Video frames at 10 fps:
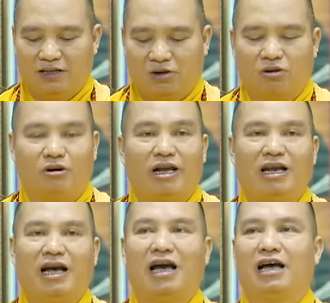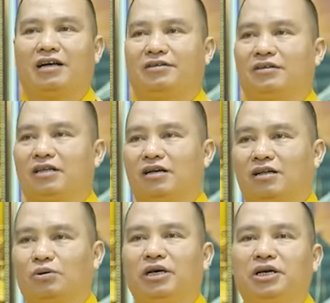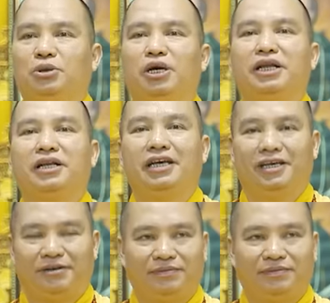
tổ nói là tùy duyên đi